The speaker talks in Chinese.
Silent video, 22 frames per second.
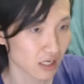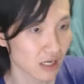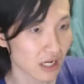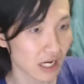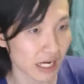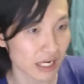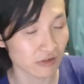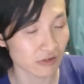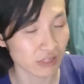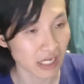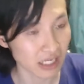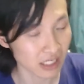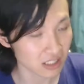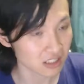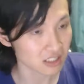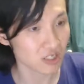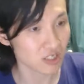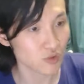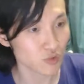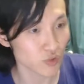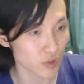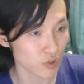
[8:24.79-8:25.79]
还有它的这
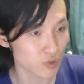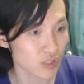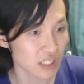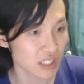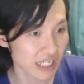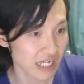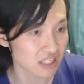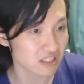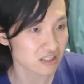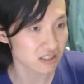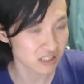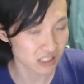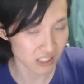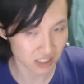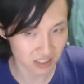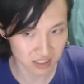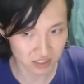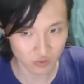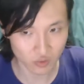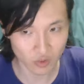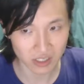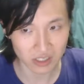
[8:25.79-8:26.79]
个学术建制这些
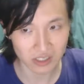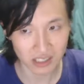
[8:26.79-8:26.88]
资源，